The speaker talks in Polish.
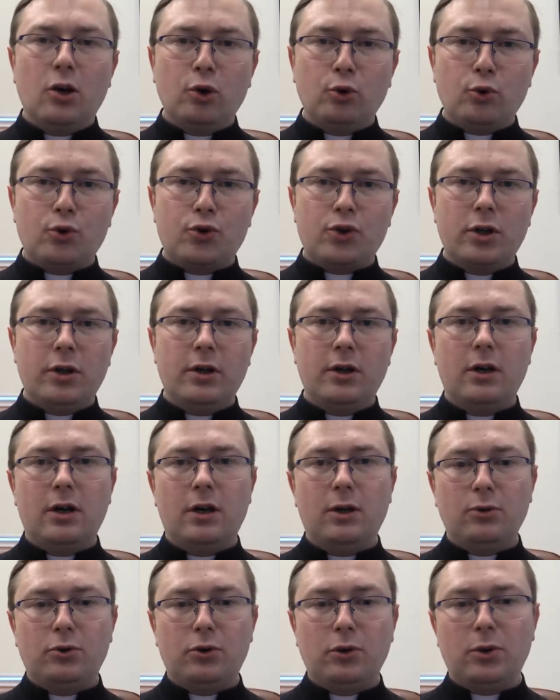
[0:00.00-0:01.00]
Otóż
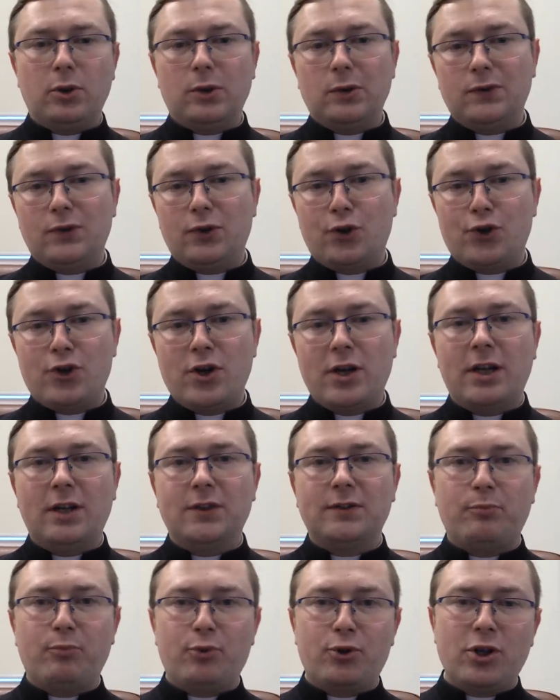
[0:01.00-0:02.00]
autor
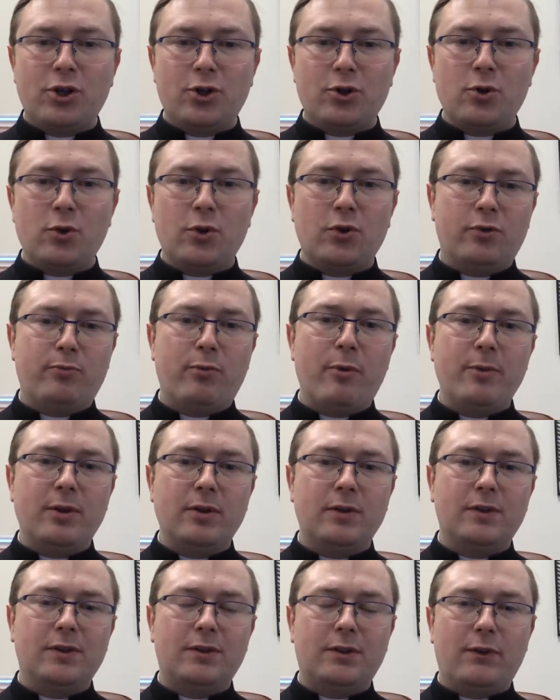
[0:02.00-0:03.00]
dostrzega sprzeczność
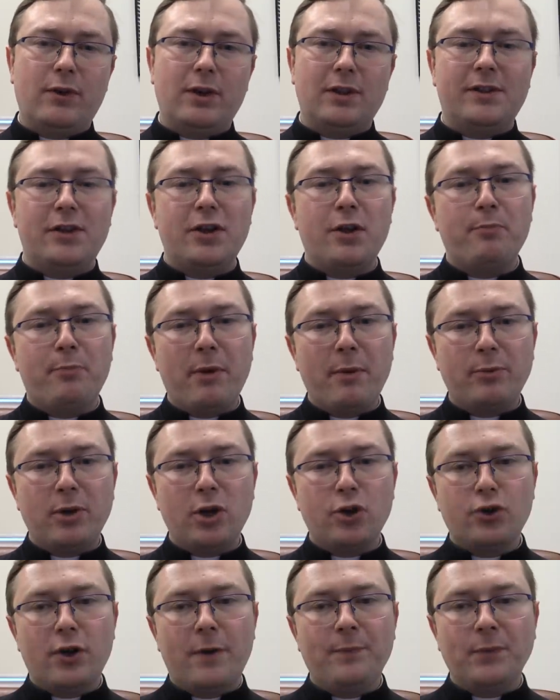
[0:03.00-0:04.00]
pomiędzy stwierdzeniem
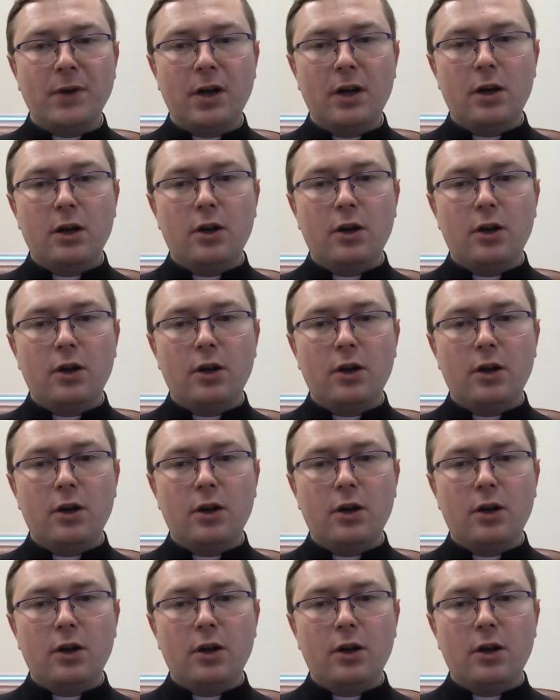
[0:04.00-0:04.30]
papieża,